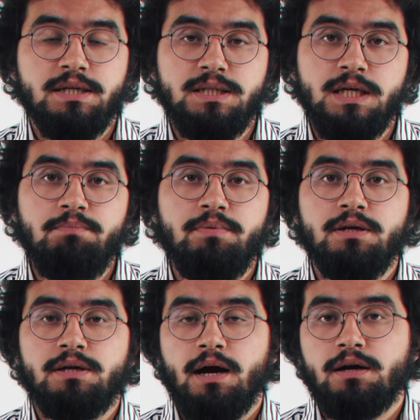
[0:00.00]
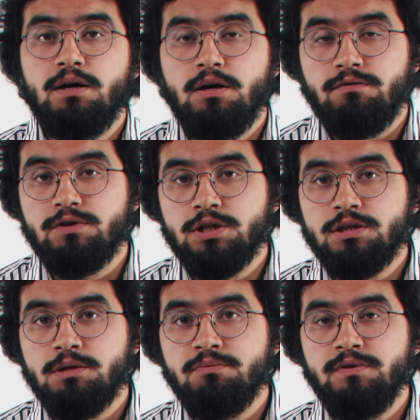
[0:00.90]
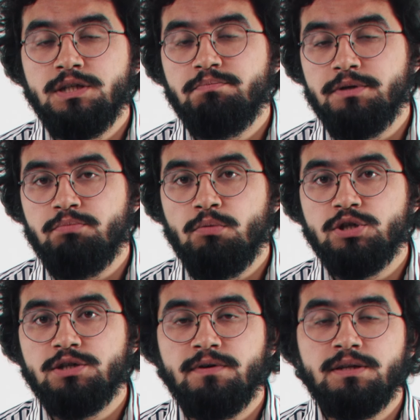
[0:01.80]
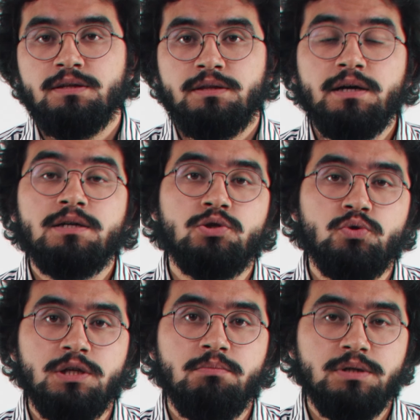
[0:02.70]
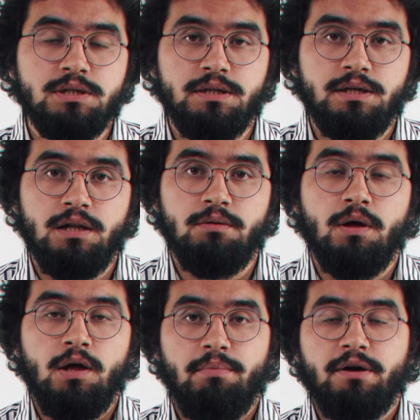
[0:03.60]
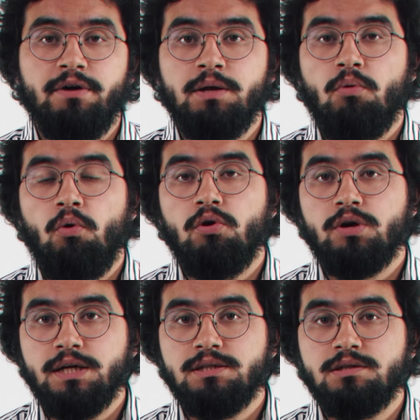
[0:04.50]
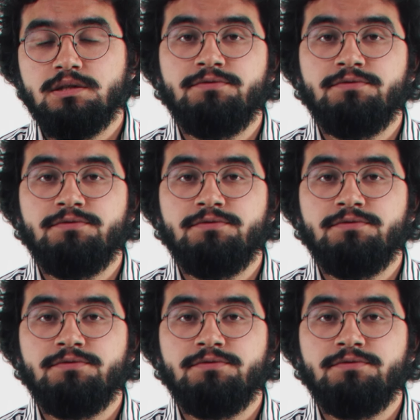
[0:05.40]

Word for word: сепией как в жидком виде при помощи воды, так и сухим материалом. Поговорим о разнице